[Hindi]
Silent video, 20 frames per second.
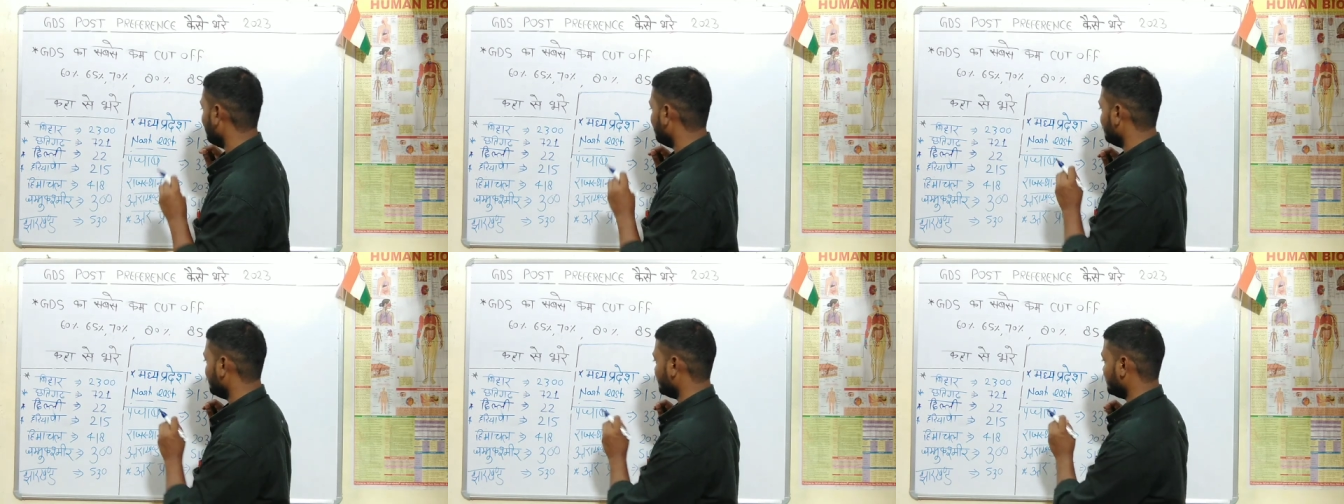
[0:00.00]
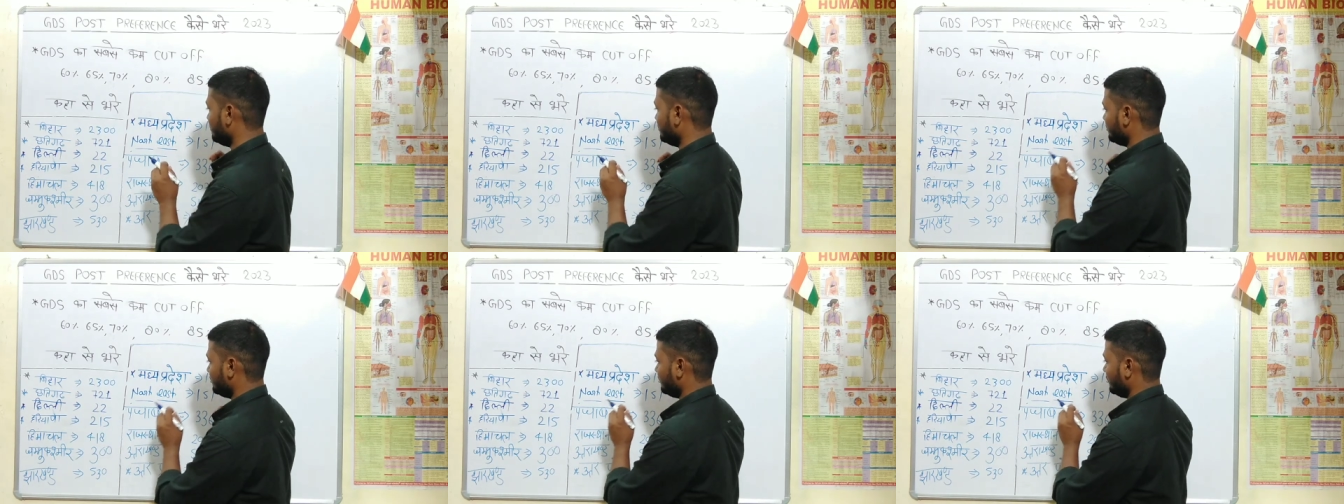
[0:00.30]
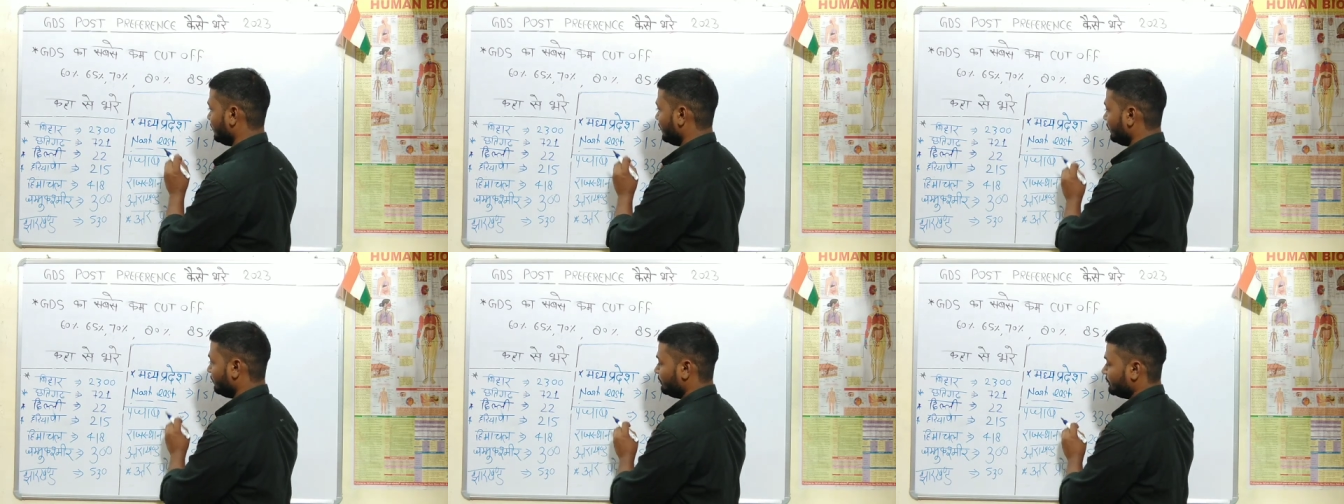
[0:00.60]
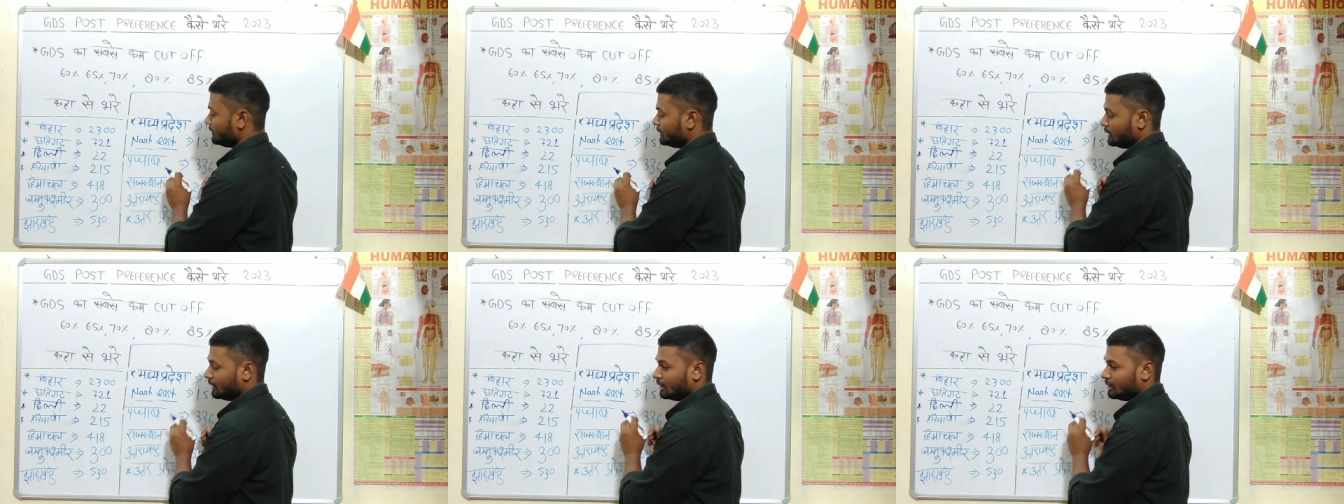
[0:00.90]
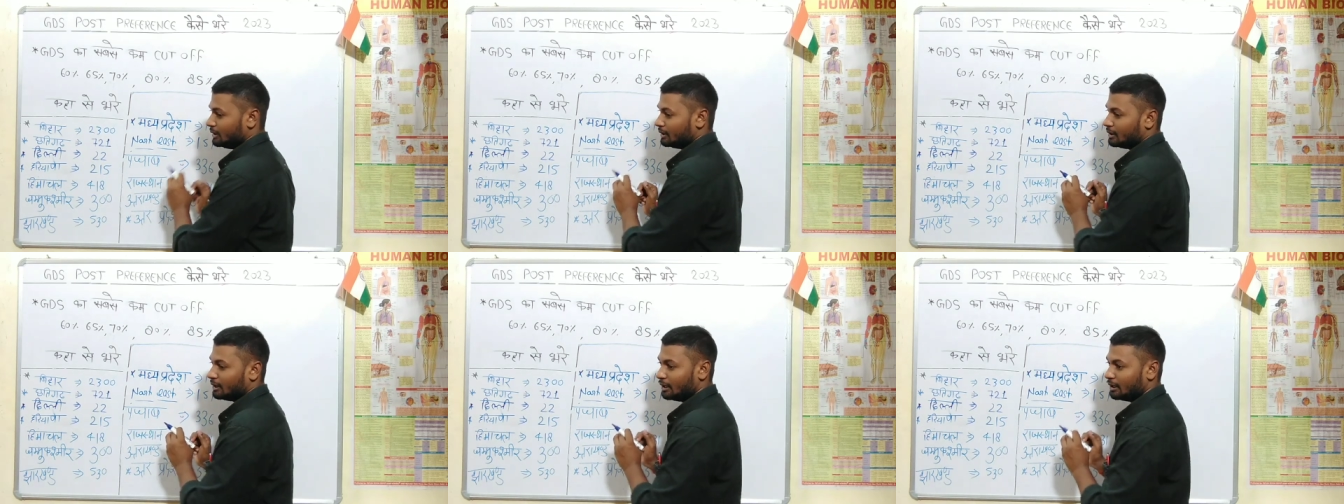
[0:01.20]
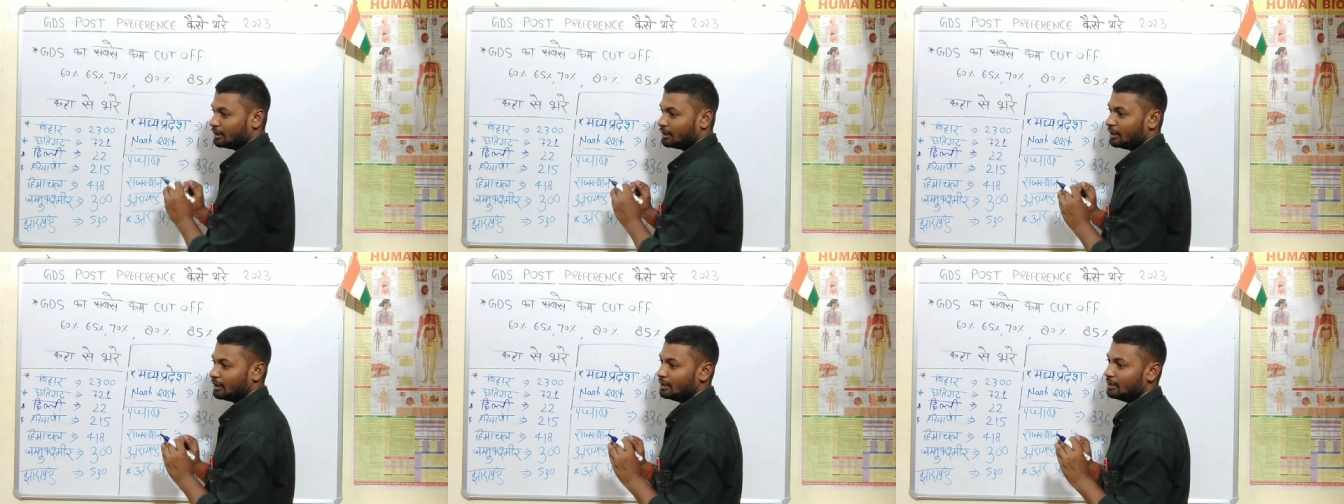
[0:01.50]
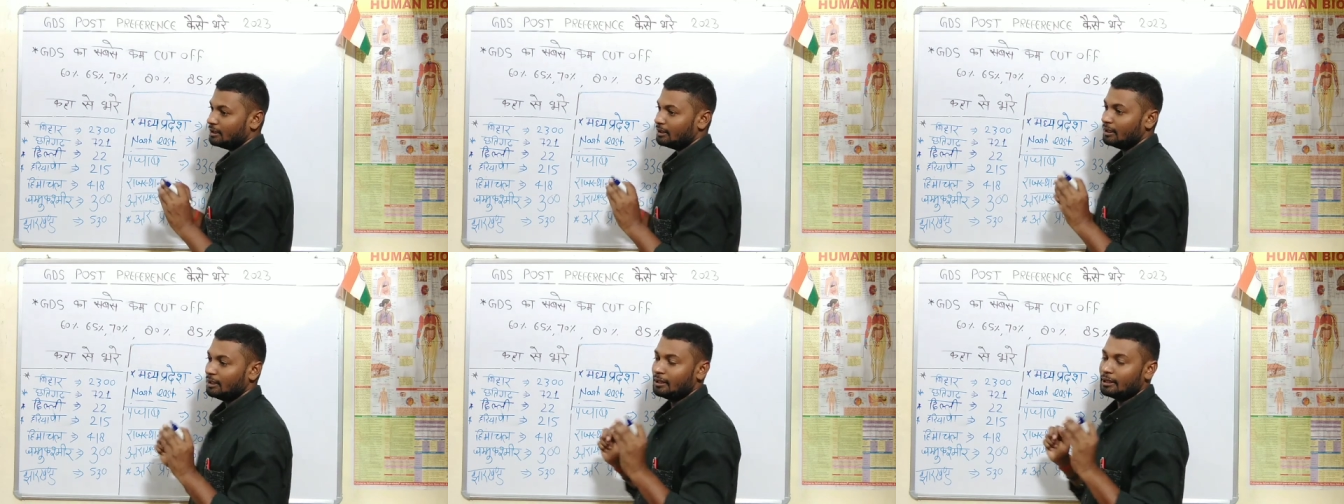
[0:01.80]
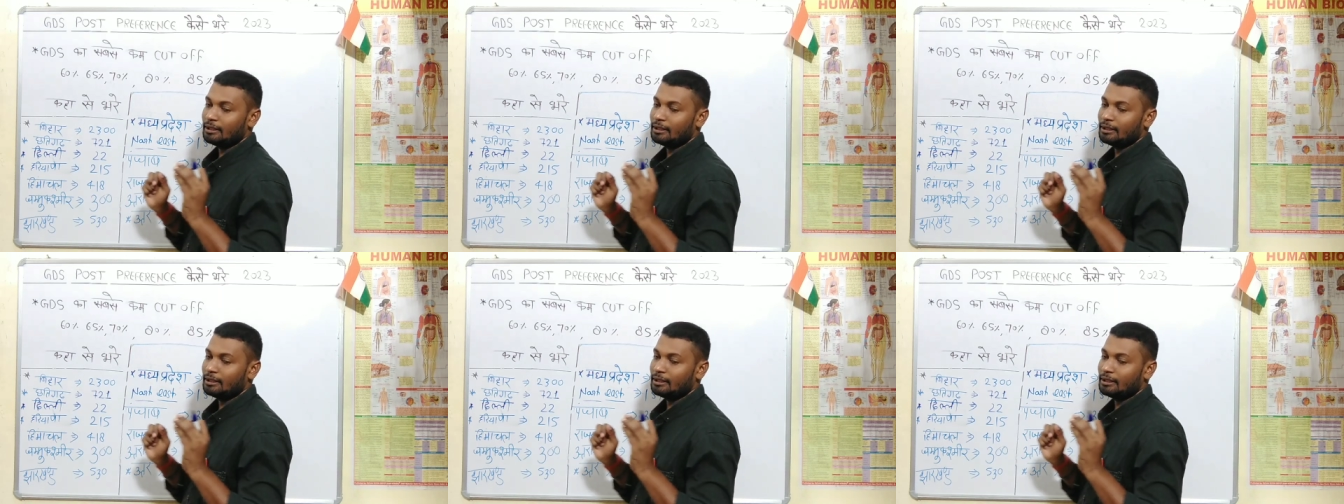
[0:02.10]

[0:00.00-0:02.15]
देखिए जितना यहाँ पे ज़िला लिखा गया है